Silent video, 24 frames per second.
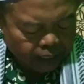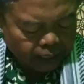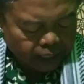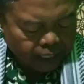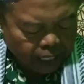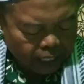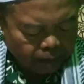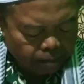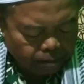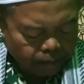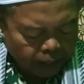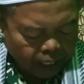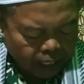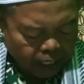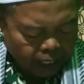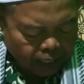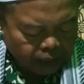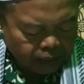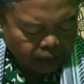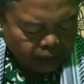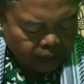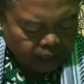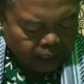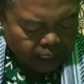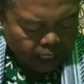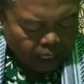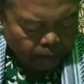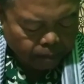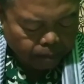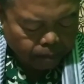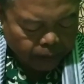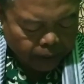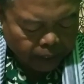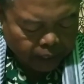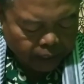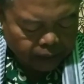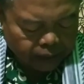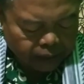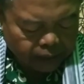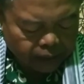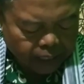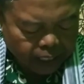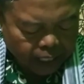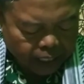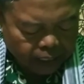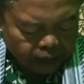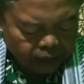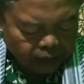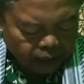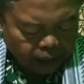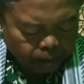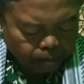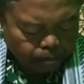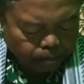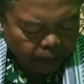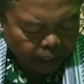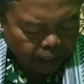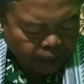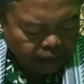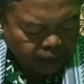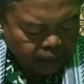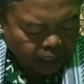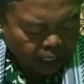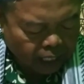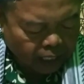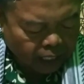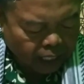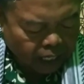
dan barang siapa yang terpaksa